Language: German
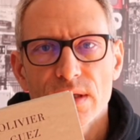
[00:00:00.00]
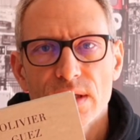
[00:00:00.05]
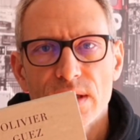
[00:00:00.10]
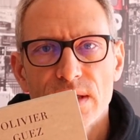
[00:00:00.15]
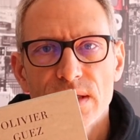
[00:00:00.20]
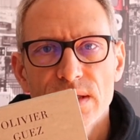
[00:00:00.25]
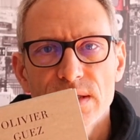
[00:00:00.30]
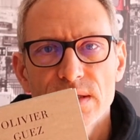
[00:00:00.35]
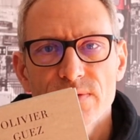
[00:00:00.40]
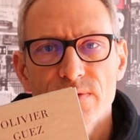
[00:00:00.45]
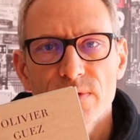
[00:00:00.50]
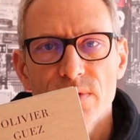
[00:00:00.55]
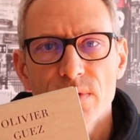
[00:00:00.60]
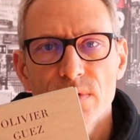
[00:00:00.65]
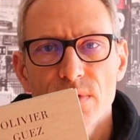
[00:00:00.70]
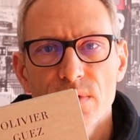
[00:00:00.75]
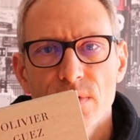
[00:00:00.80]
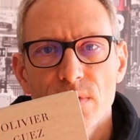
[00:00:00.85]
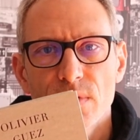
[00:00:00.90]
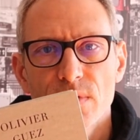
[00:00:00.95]
ist
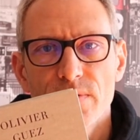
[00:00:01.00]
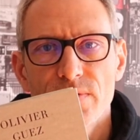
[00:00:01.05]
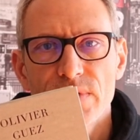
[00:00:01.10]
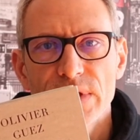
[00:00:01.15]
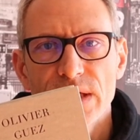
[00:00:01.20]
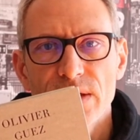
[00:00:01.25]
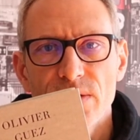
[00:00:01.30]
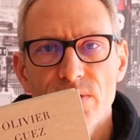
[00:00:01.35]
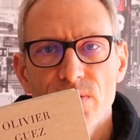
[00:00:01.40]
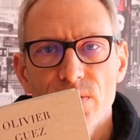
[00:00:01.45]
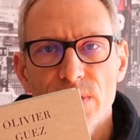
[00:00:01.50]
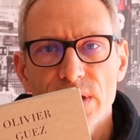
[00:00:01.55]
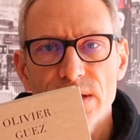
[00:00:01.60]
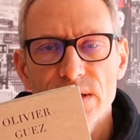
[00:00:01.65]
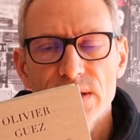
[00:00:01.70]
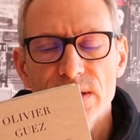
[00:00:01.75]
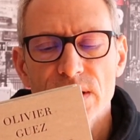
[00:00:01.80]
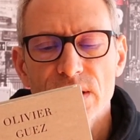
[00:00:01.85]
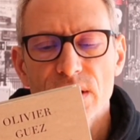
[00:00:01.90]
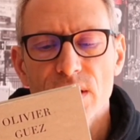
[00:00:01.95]
von Olivier
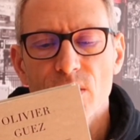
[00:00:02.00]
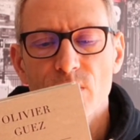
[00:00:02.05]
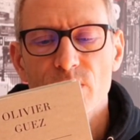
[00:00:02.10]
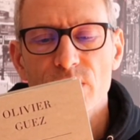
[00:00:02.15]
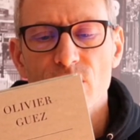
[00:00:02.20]
Guès, ich glaube,